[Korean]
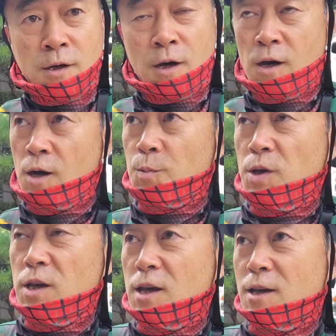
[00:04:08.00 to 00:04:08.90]
아,
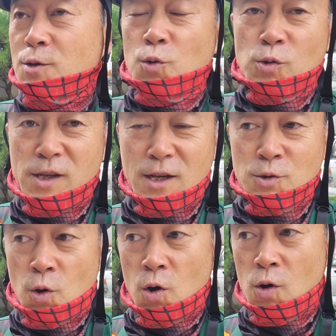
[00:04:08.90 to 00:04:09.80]
벼의
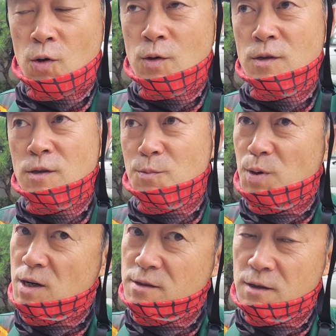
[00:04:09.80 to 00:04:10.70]
조생종은
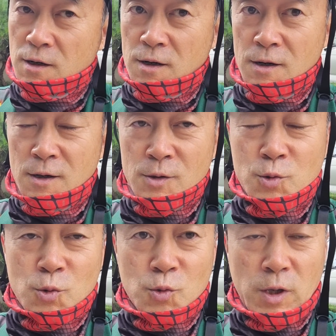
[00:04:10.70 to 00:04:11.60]
벌써
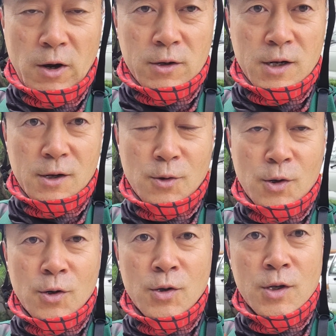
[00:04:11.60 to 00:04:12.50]
출수 개화를
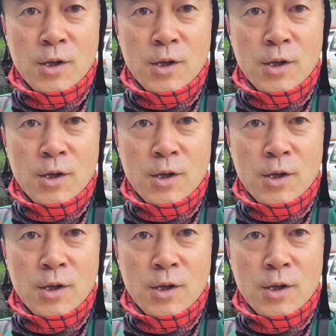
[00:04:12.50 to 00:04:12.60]
했고요